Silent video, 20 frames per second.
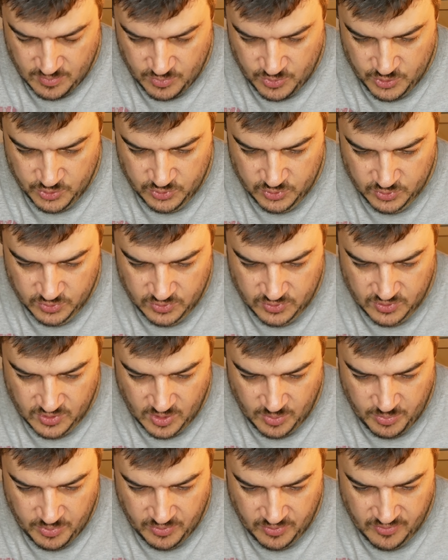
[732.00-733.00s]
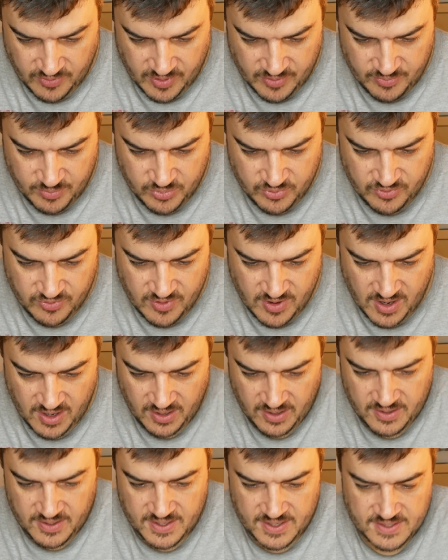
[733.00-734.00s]
plutôt top. On va
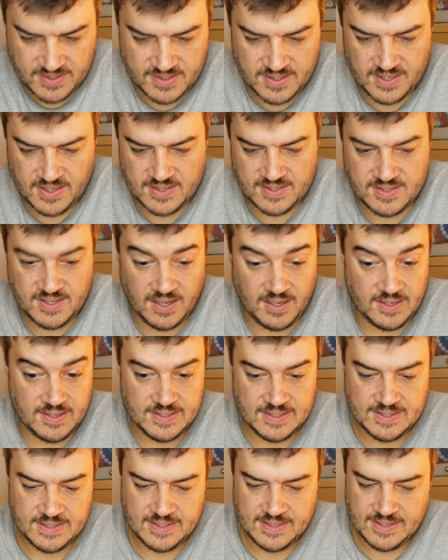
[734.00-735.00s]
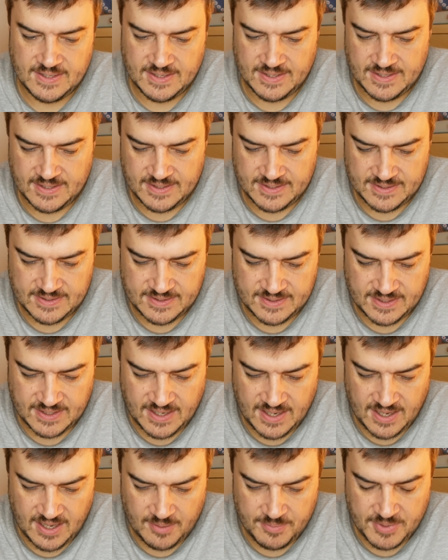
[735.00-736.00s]
pouvoir essayer ça
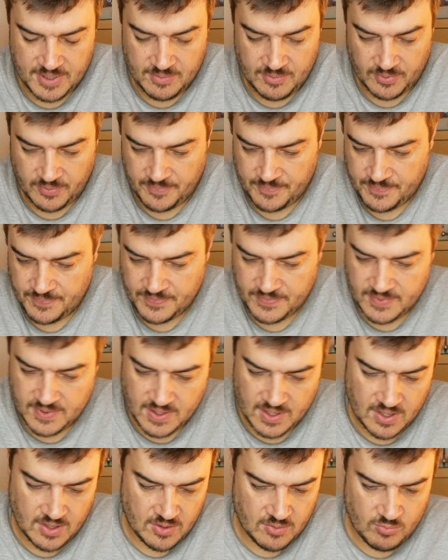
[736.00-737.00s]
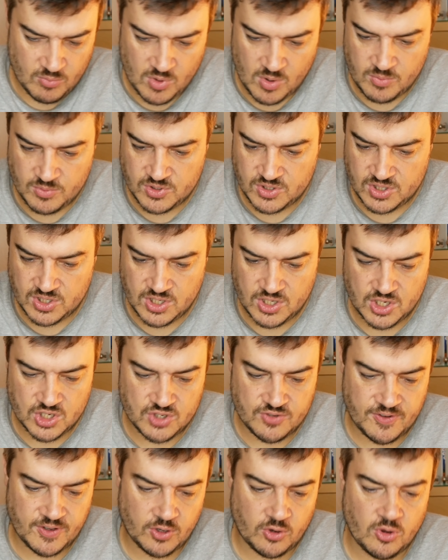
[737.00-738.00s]
très rapidement. Même si
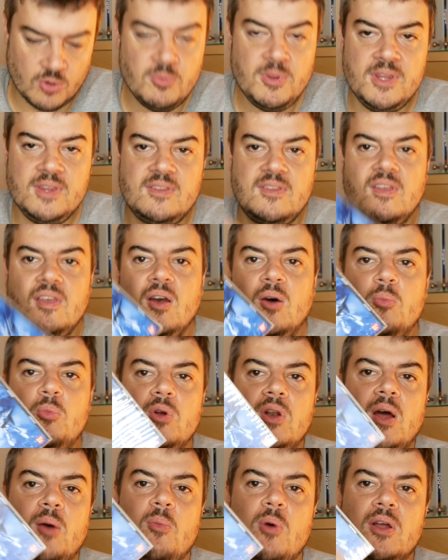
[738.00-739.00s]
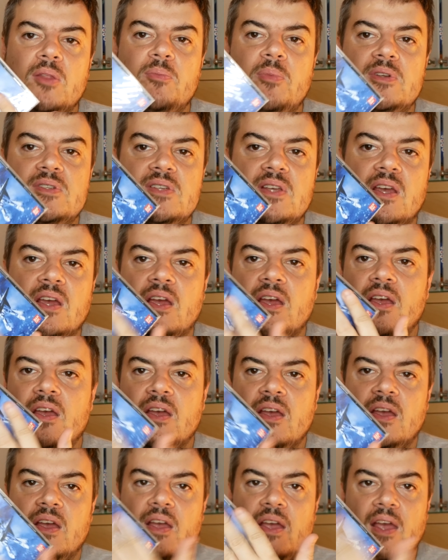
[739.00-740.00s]
je vais reminter un peu la boîte parce
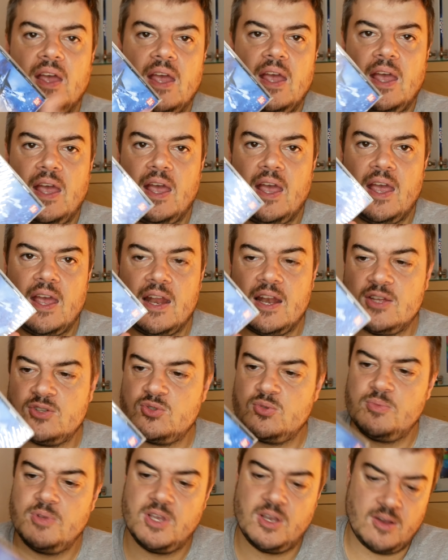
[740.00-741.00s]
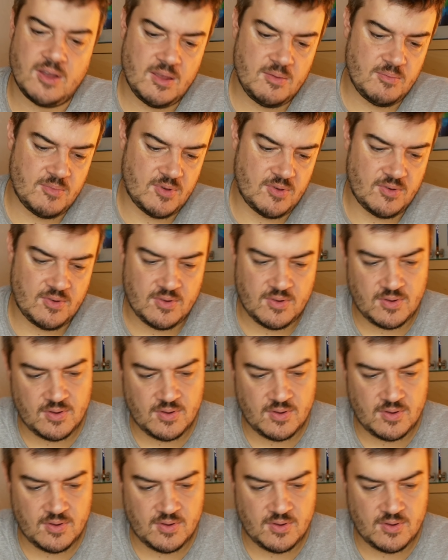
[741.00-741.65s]
qu'elle a subi quand même